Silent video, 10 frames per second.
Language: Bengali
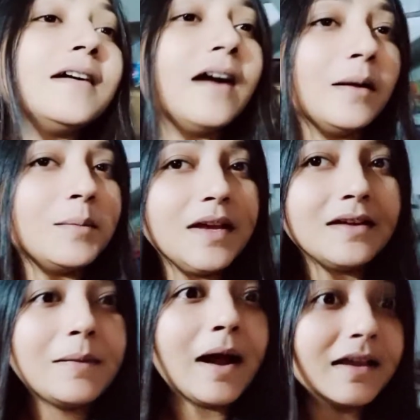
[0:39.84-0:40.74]
আমি আর
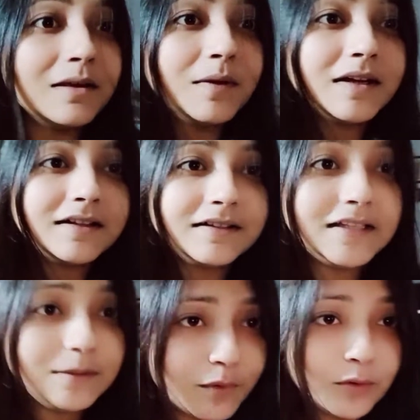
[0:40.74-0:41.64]
ভাই মানে দীপ
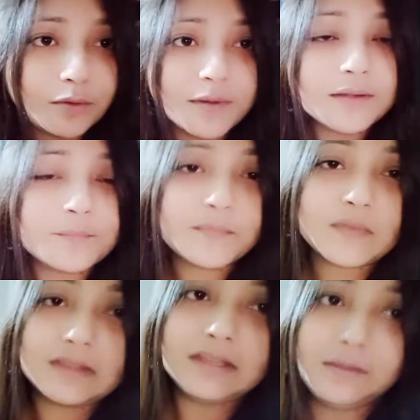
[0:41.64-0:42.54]
করবে
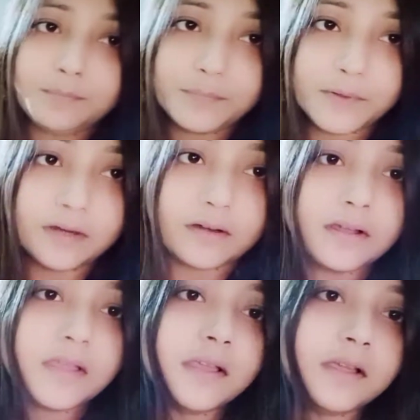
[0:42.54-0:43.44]
দীপ
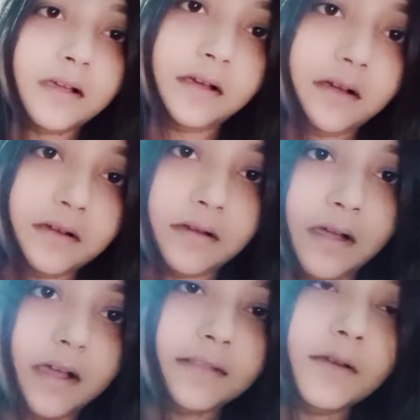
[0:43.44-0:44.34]

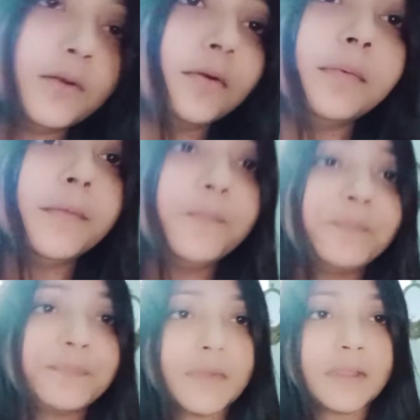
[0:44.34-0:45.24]
হাতে করবে
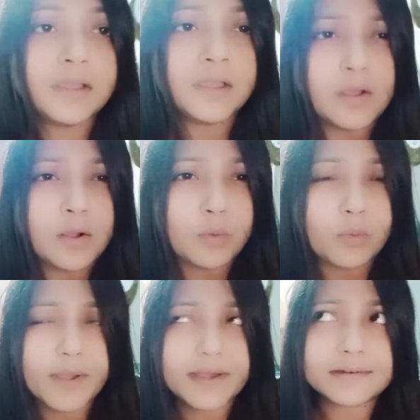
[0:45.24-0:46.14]
ও
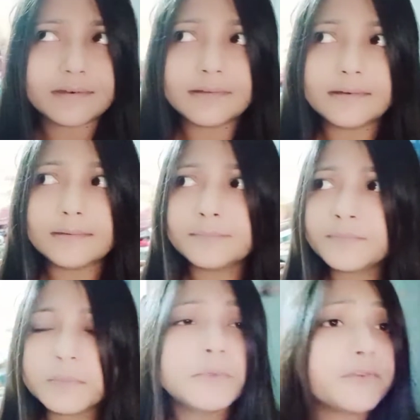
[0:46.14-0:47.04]
একটা
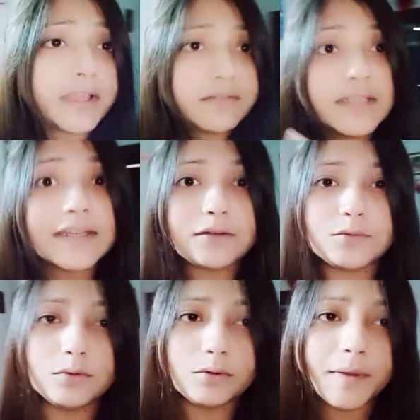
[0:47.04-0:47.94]
ট্রাইবাল ট্যাটু
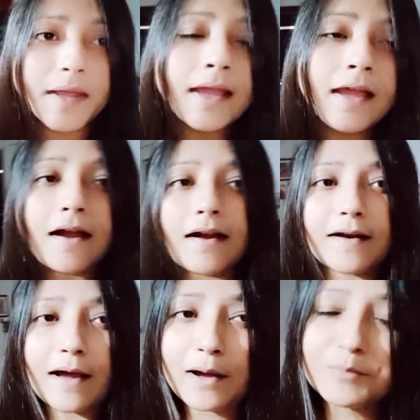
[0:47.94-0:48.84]
করবে আর
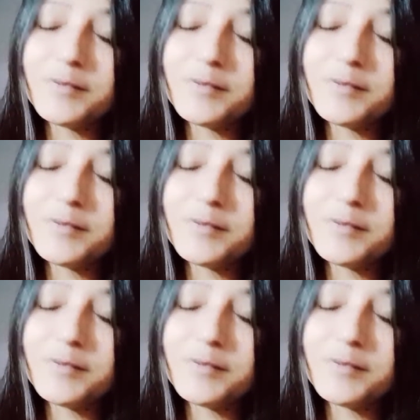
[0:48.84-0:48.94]
আমি